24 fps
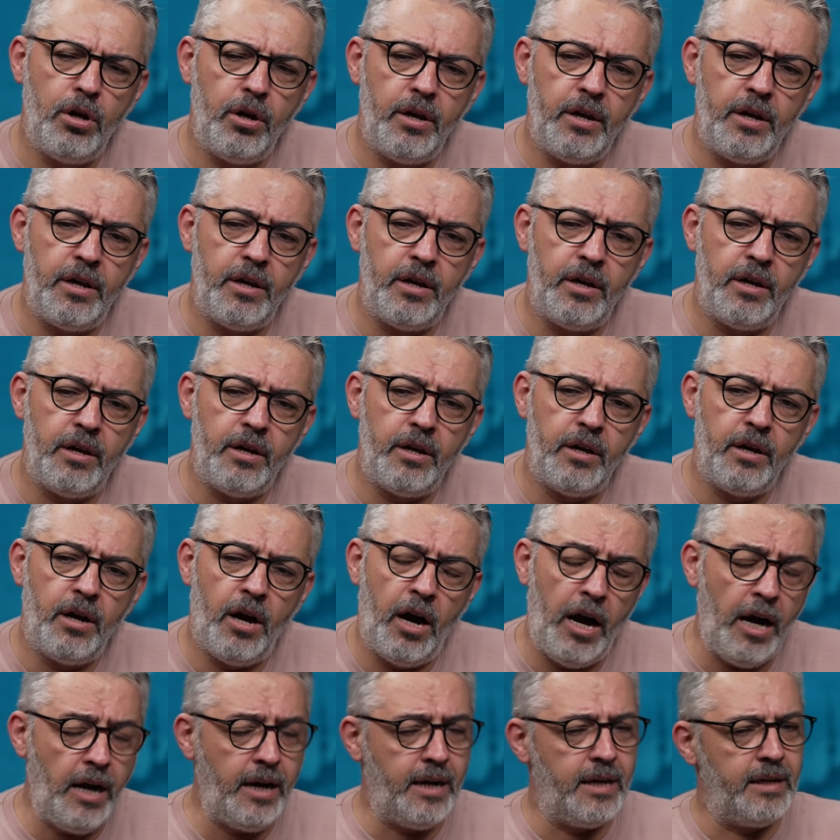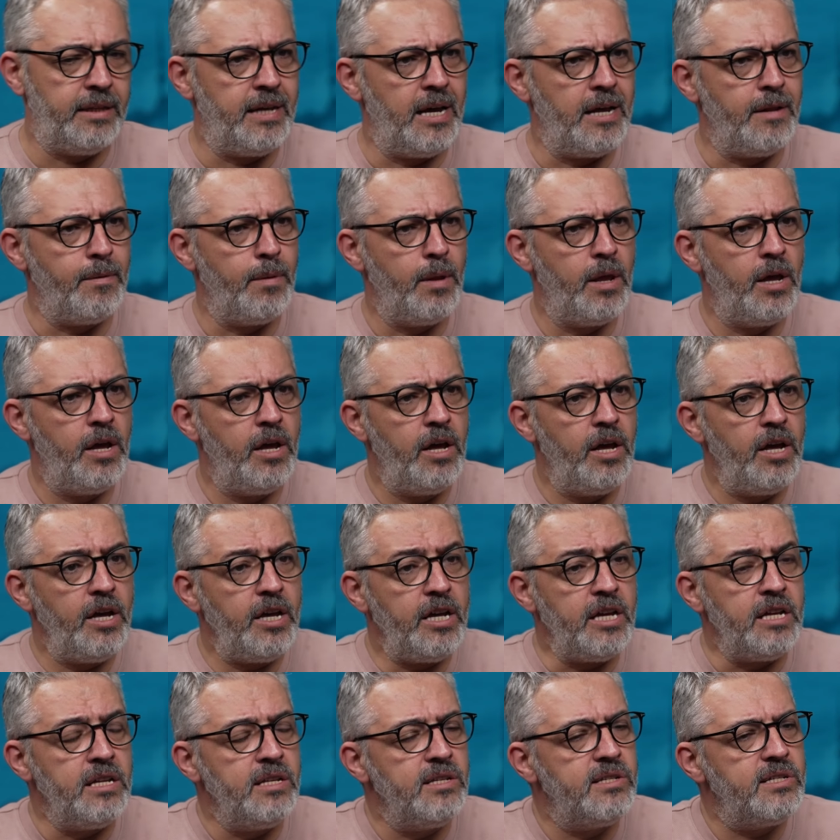e, hakikaten
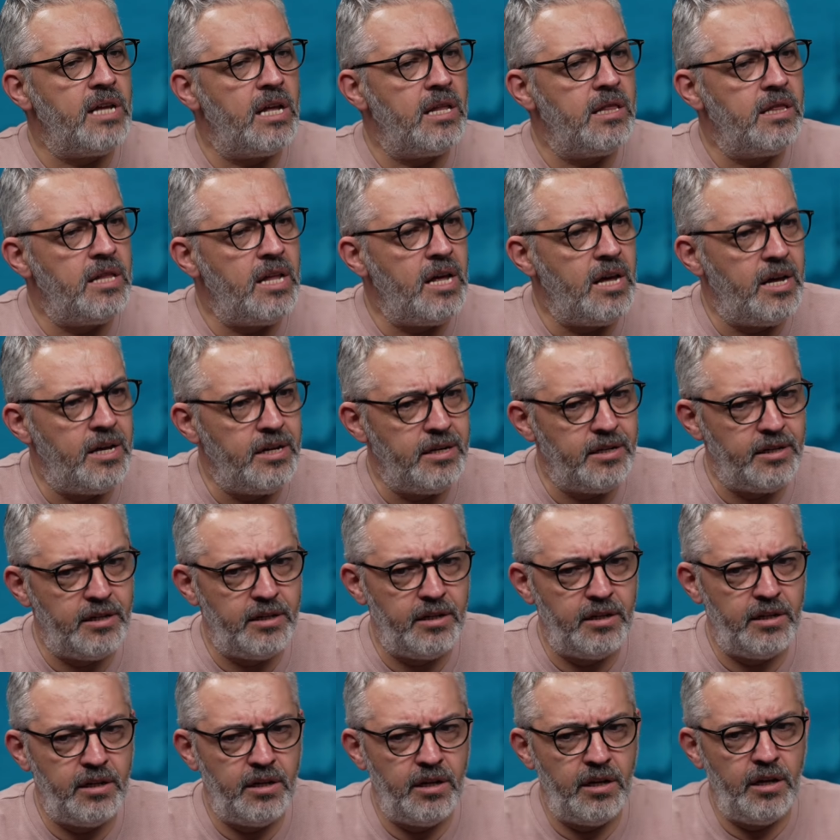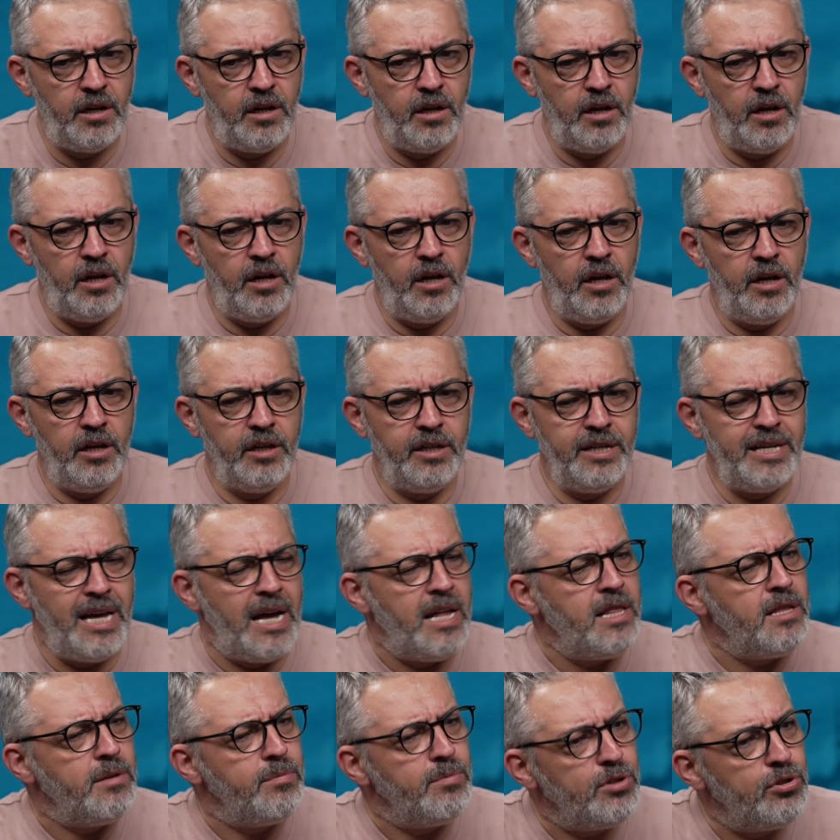insanlar
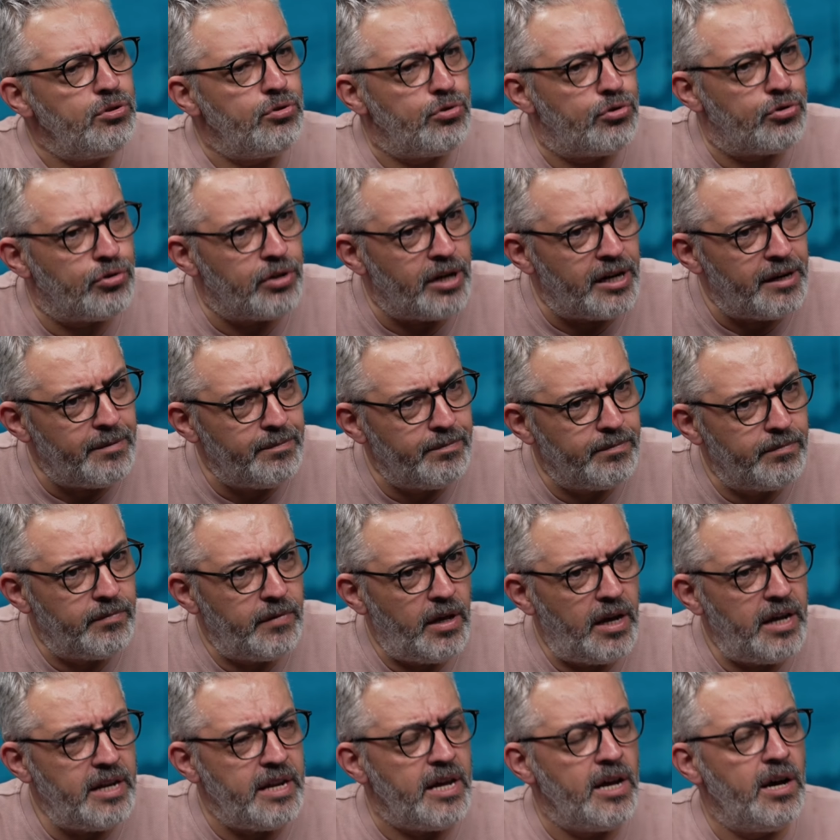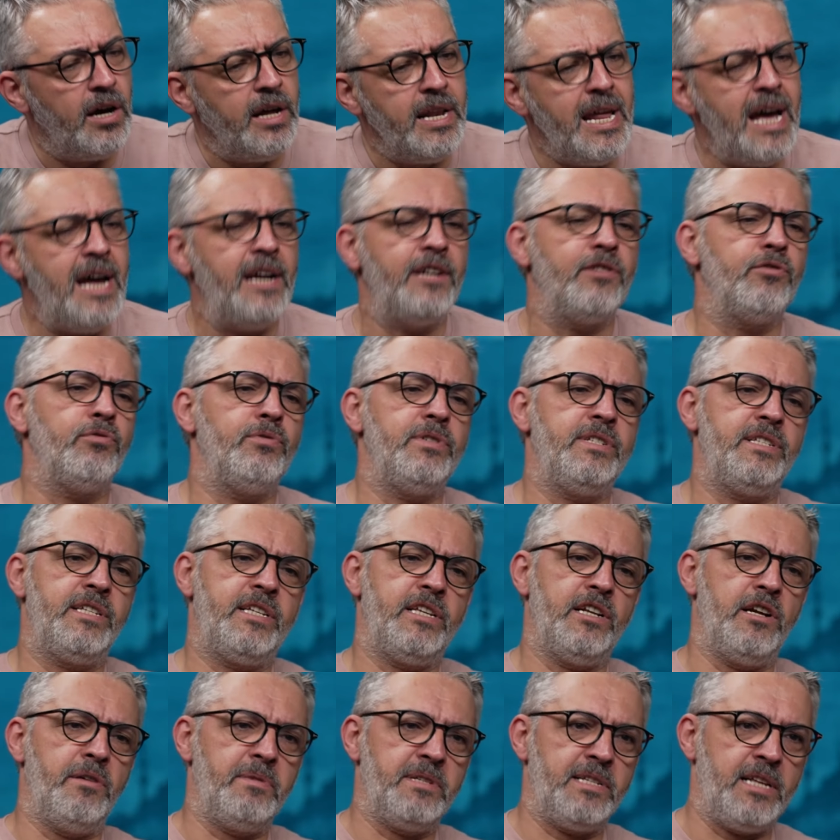kendimizi düşünelim. Hani e, nerede o
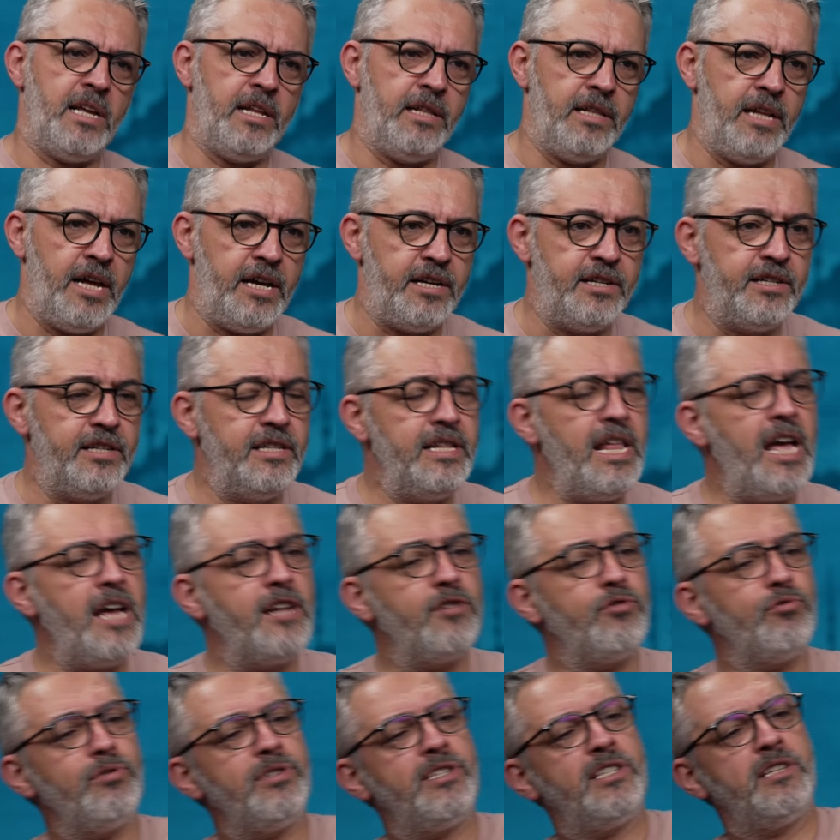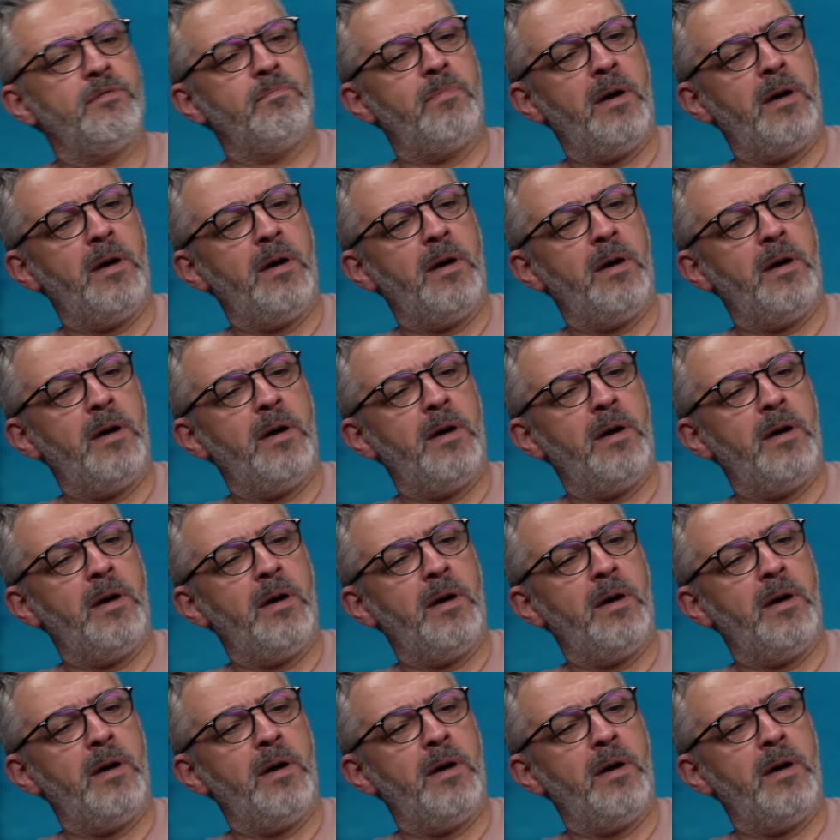eski Ramazanlar? Nerede o eski